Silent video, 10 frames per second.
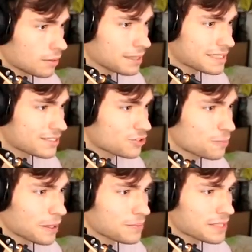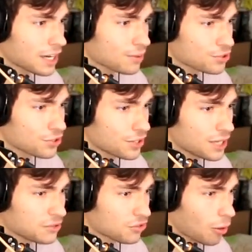Mec, c'est super bizarre comme jeu.
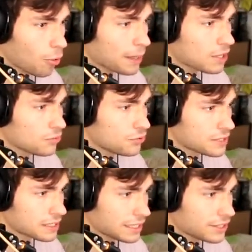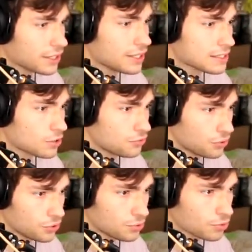Faut vraiment pas que le feu s'éteigne. C'est le
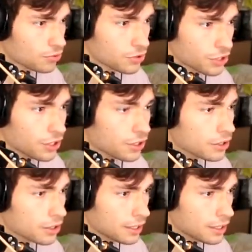feu de mon cœur.